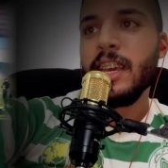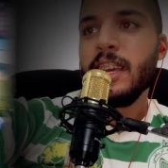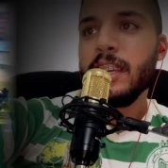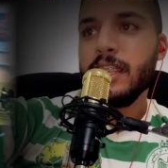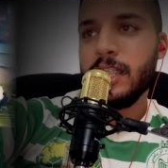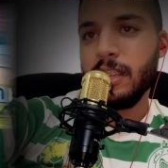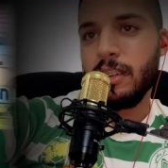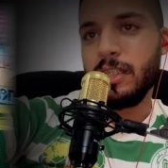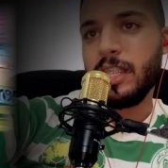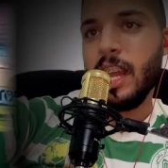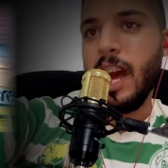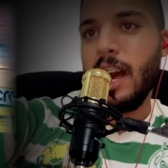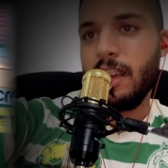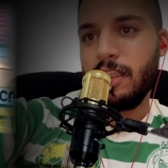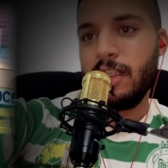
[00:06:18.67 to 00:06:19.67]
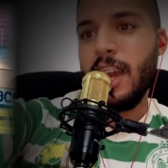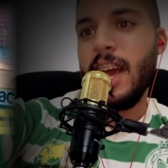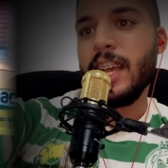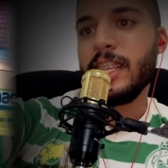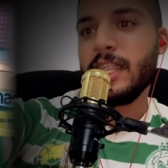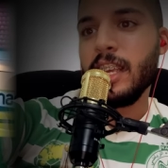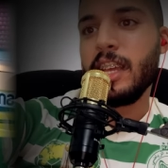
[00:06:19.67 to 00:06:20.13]
سونتراج
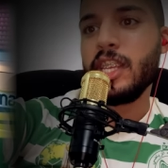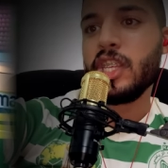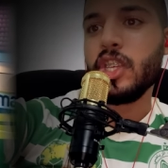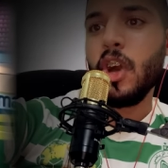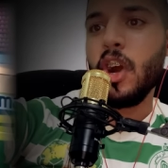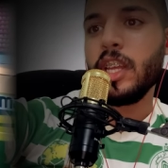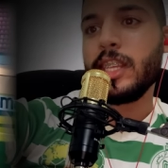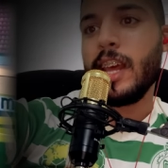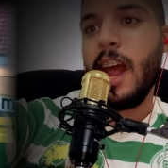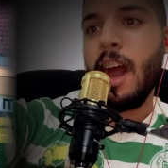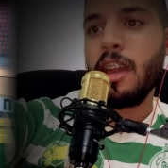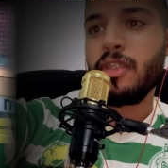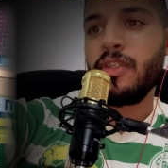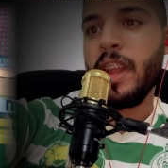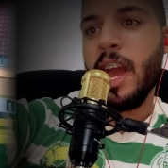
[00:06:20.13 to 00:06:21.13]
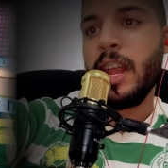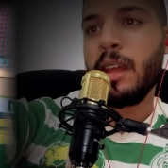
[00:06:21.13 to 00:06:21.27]
احسن سونتراج في العالم